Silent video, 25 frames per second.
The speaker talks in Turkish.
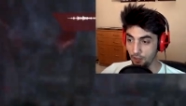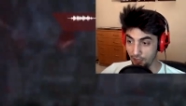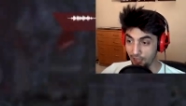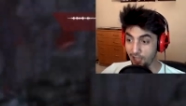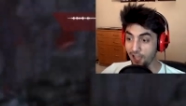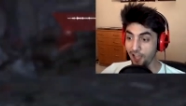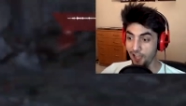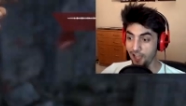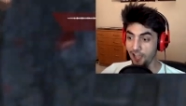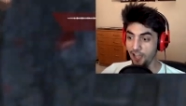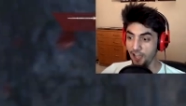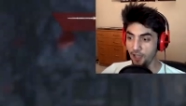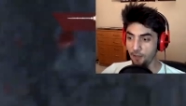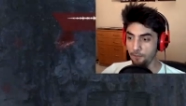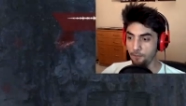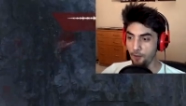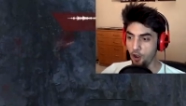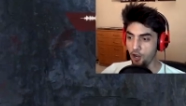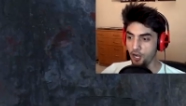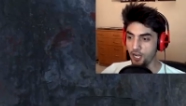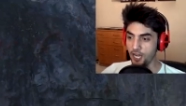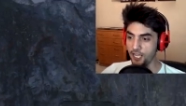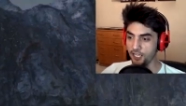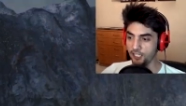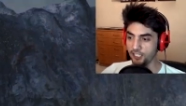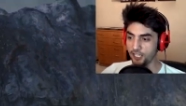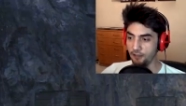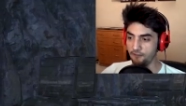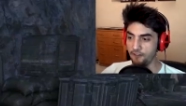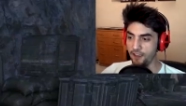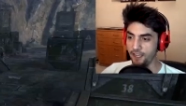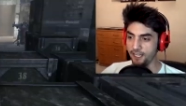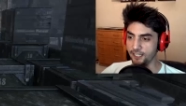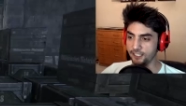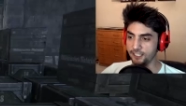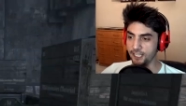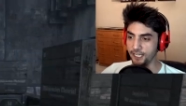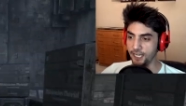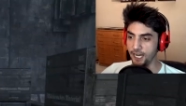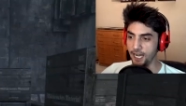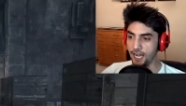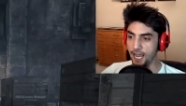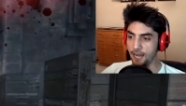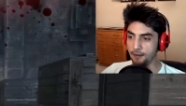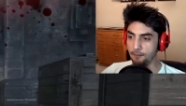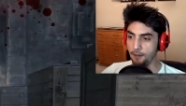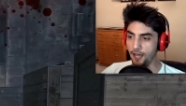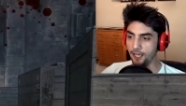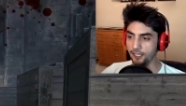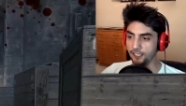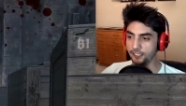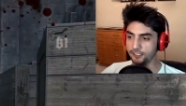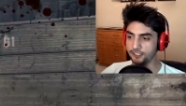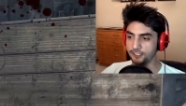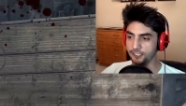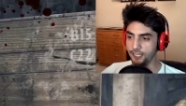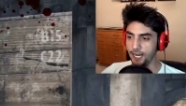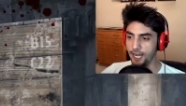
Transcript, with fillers: Aa, ah, böyle işte verirsen alarmı alırsın